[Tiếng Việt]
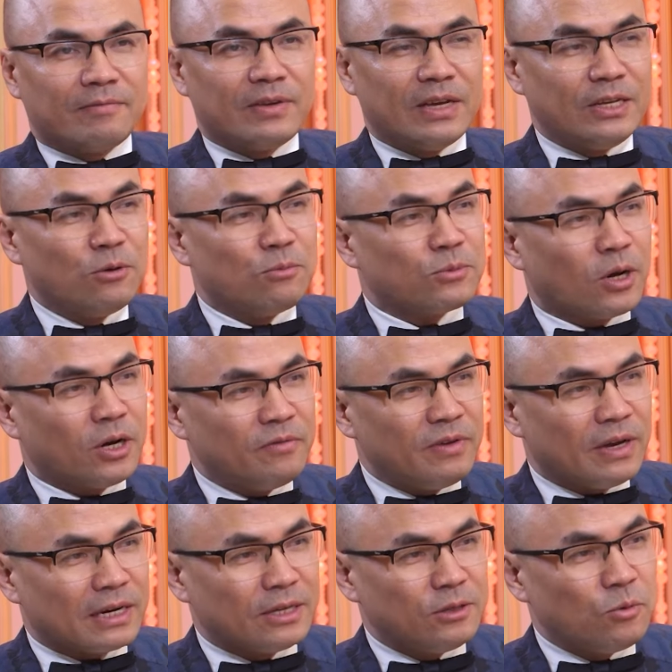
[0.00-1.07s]
vì nhung nói đến
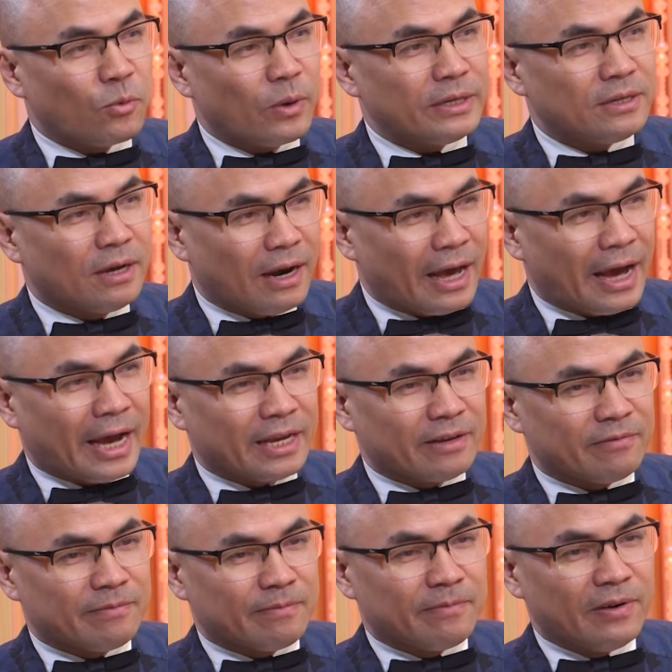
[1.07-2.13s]
việc là nhung quay trở
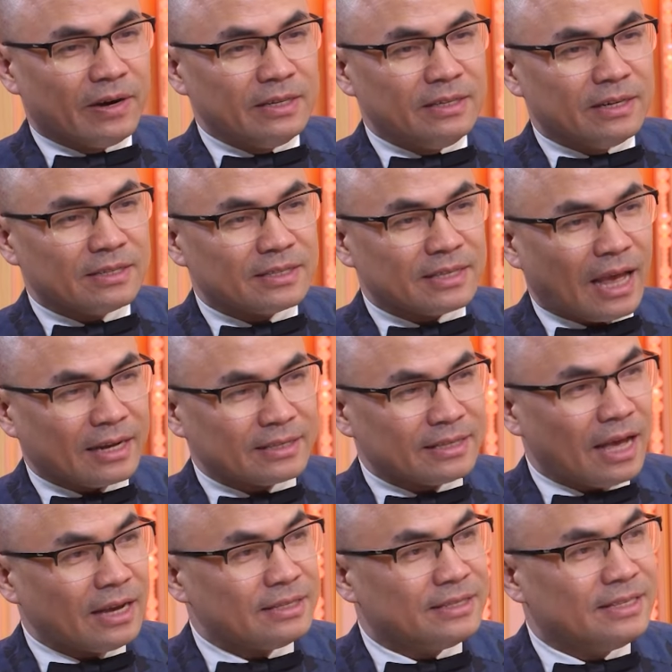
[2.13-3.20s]
lại với những sáng
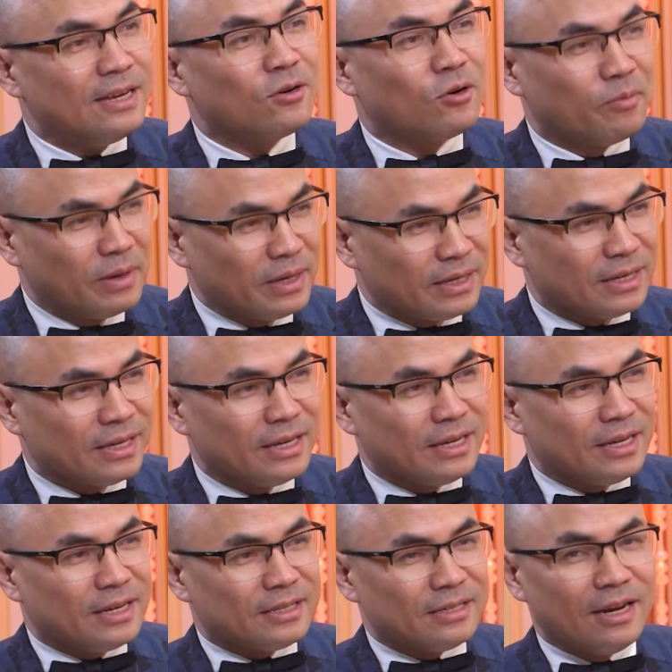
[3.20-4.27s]
tác riêng của mình
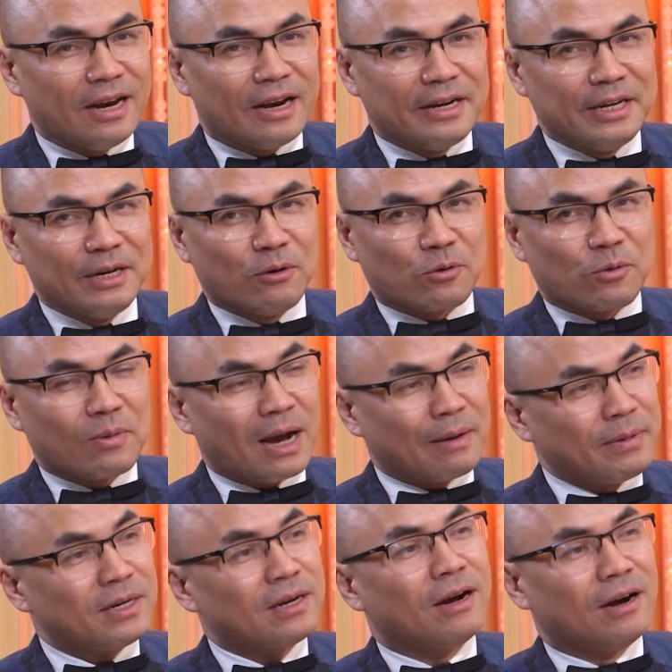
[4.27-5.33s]
đây là điều cũng khá
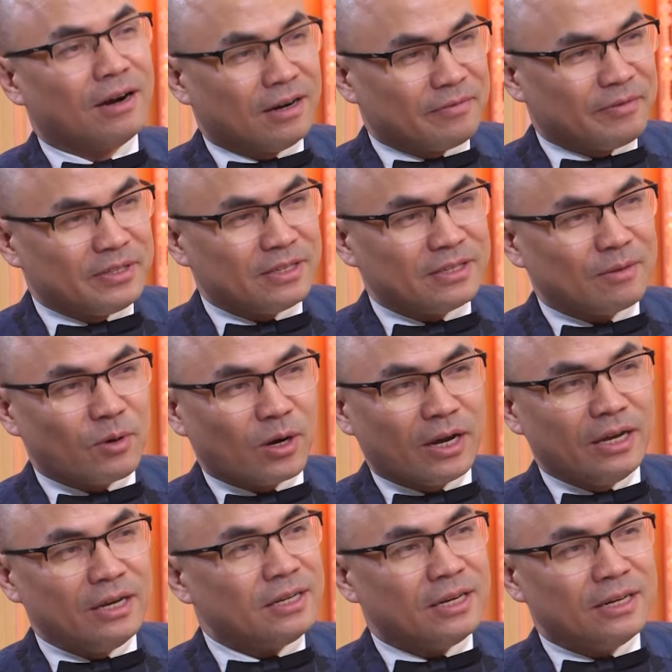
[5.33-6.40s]
bất ngờ vì trước đây mọi
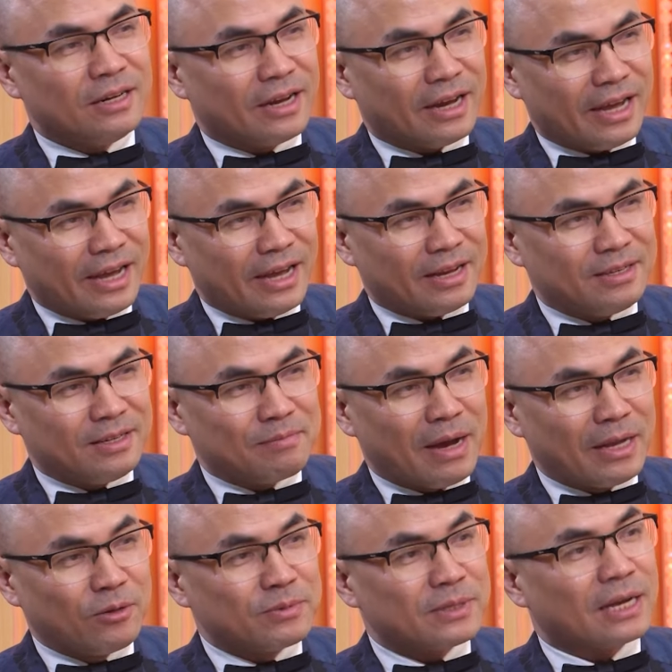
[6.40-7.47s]
người ít khi được nghe những
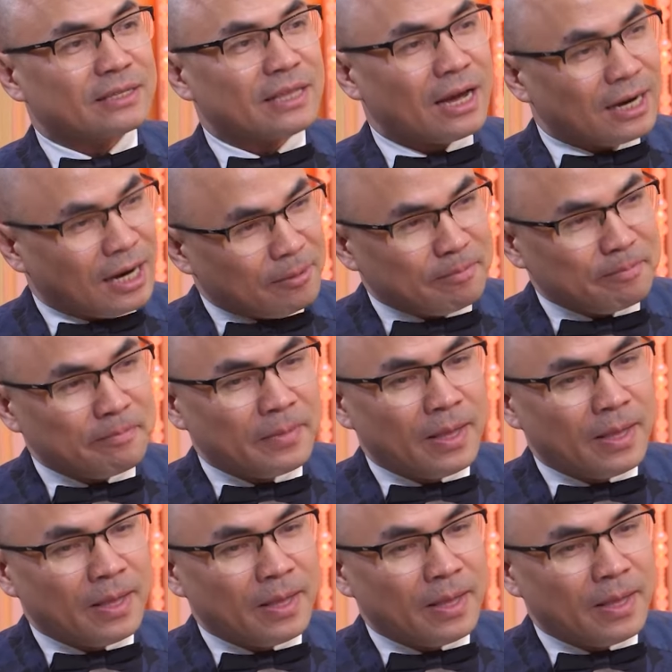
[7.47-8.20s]
bài nhung sáng tác lắm